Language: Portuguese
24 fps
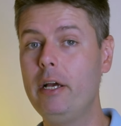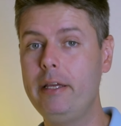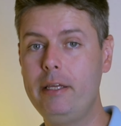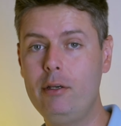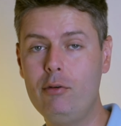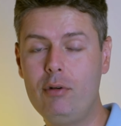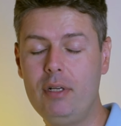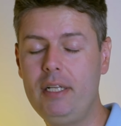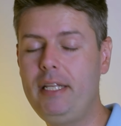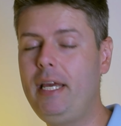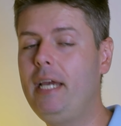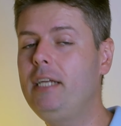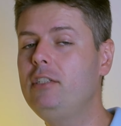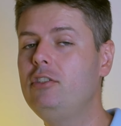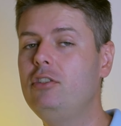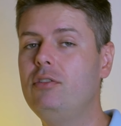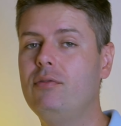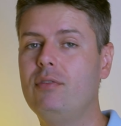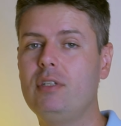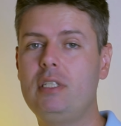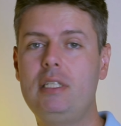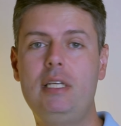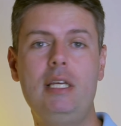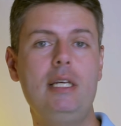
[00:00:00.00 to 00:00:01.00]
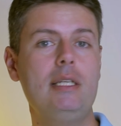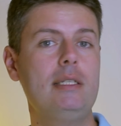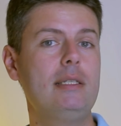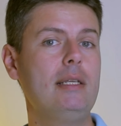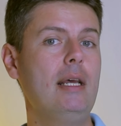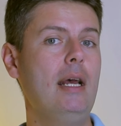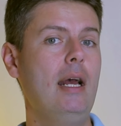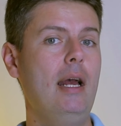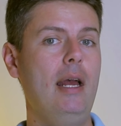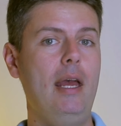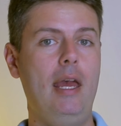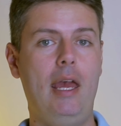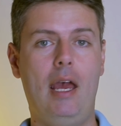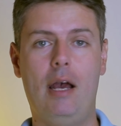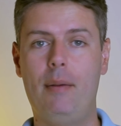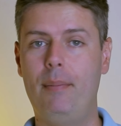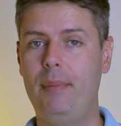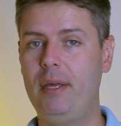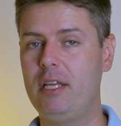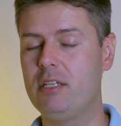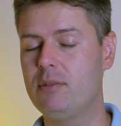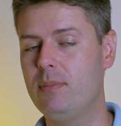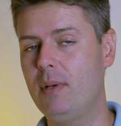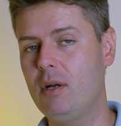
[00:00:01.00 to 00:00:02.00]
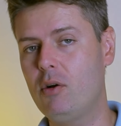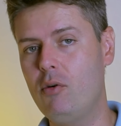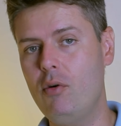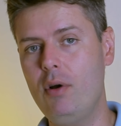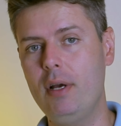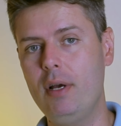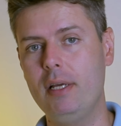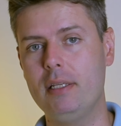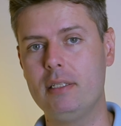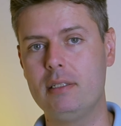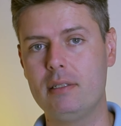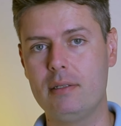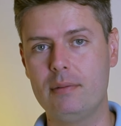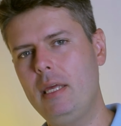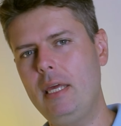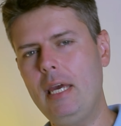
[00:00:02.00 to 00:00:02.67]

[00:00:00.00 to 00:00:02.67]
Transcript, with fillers: E o cliente de vocês é a mesma coisa.